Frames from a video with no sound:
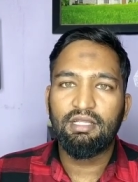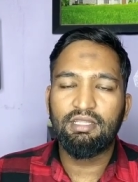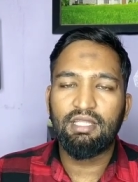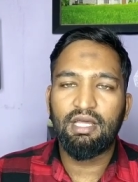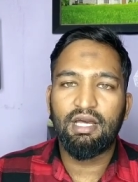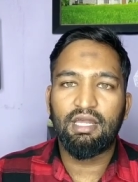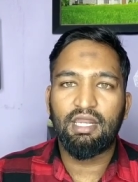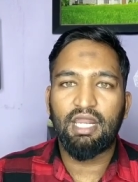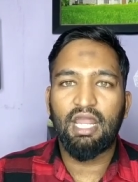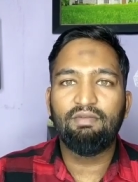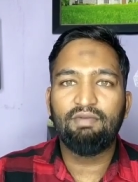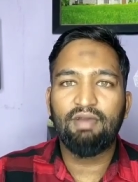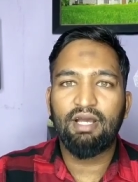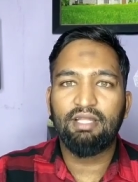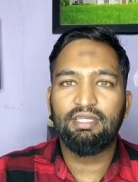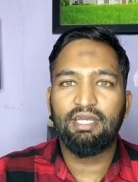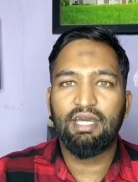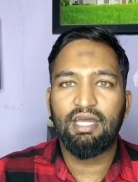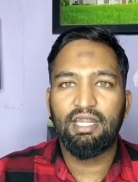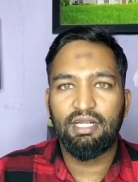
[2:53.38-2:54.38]
இந்த ரயில்வே
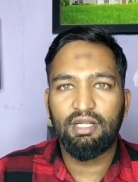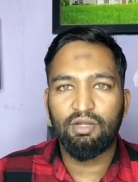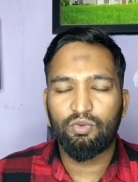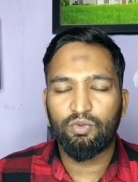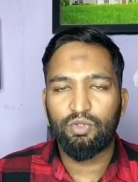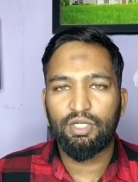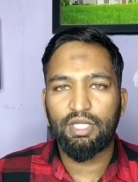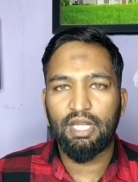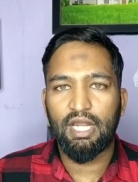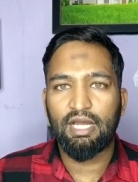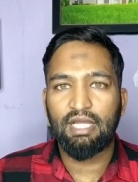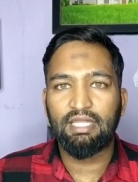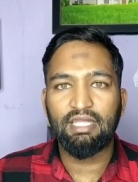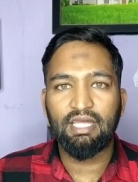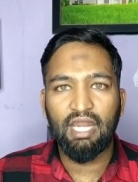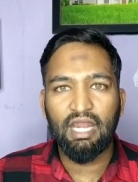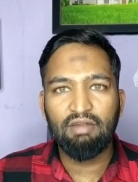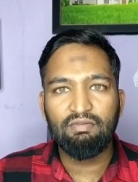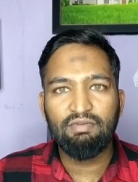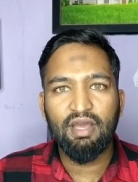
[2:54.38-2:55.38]
அதிகாரிகிட்ட கொடுக்குறாங்க
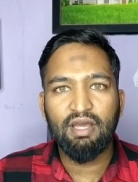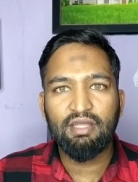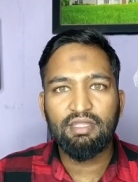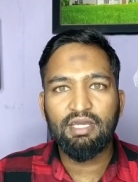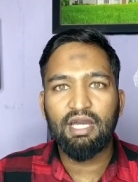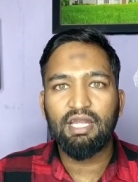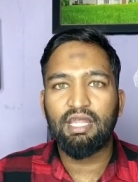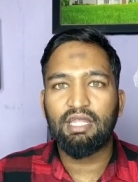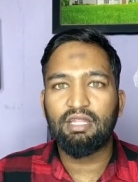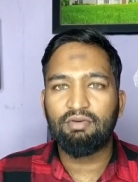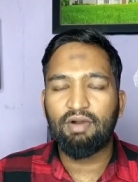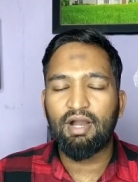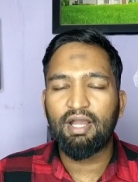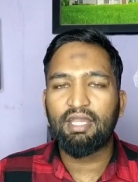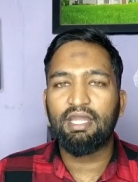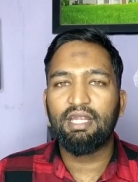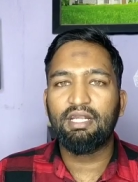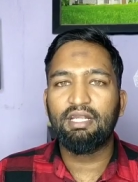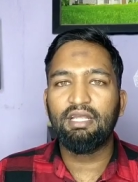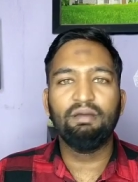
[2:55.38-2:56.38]
அந்த ரயில்வே அதிகாரி அதை
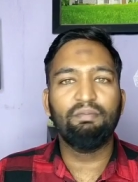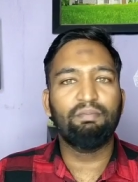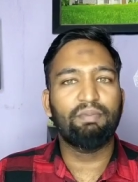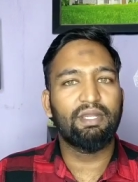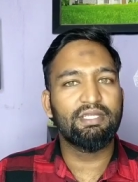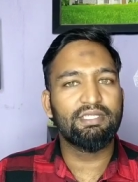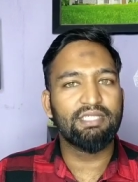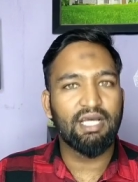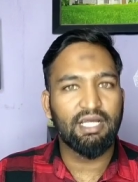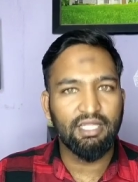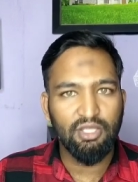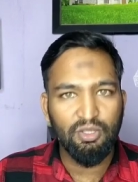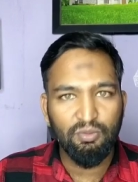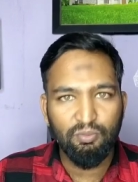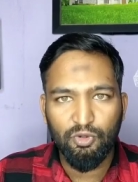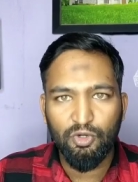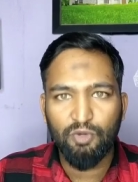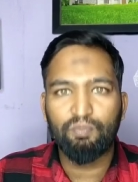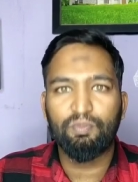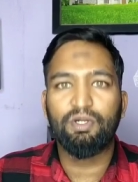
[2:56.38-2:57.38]
வாங்கிட்டு பெருசாக
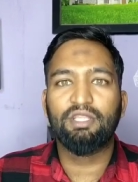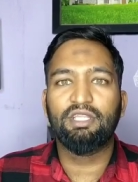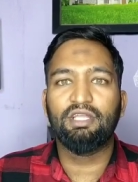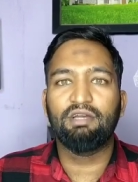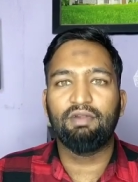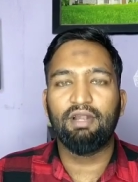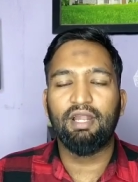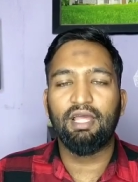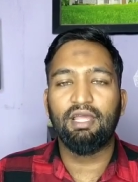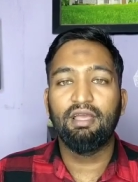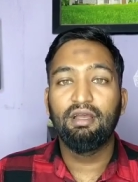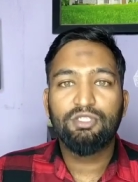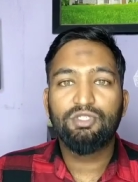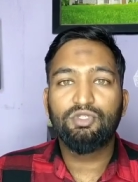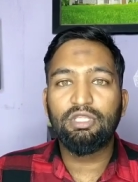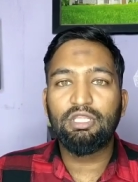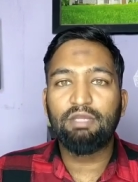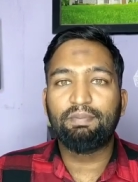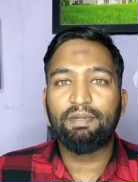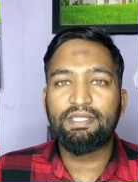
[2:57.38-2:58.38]
அதையும் பொருட்படுத்தவில்லை
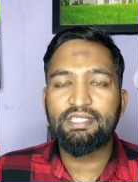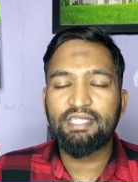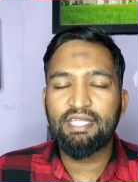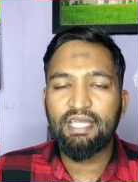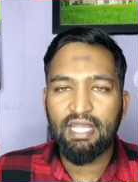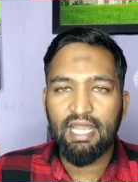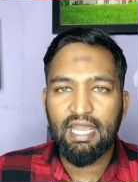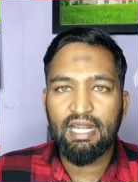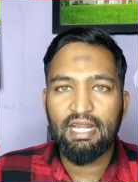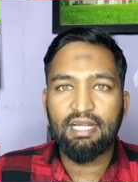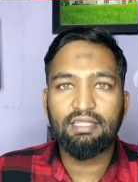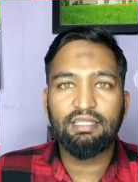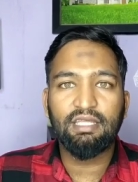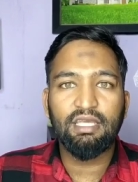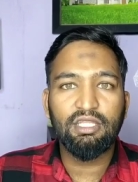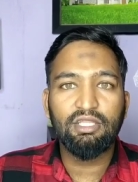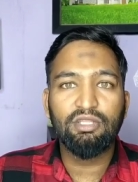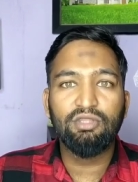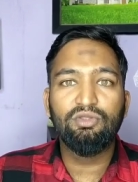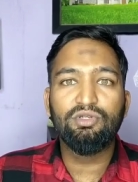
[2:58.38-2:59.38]
ஸோ இந்த பிரச்சனையை கையில் எடுத்த
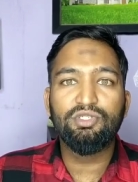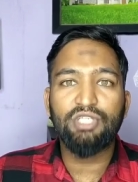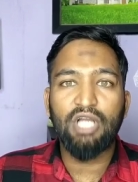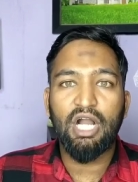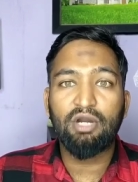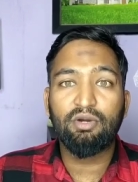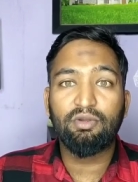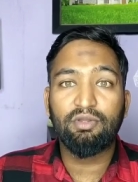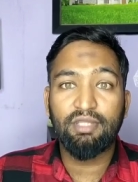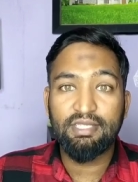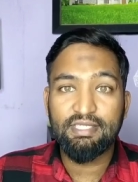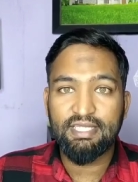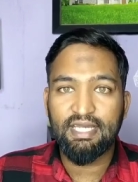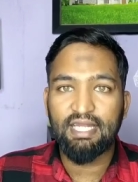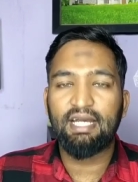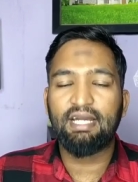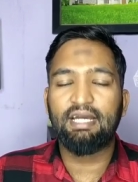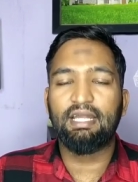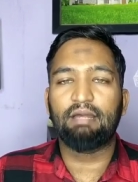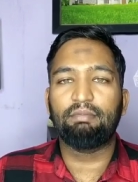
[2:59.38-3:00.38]
இந்து ஜாக்கிருதி
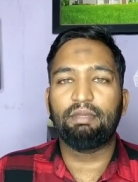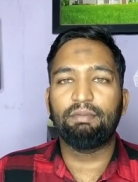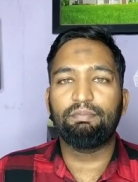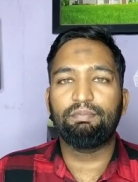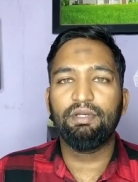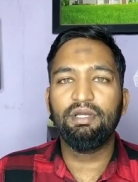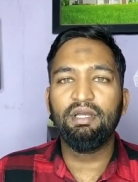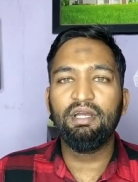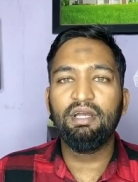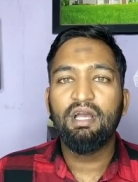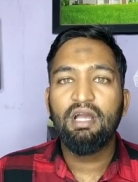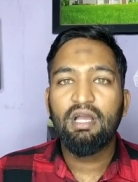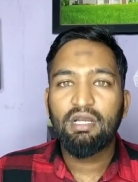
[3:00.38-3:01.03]
சேனாங்கிற அமைப்பு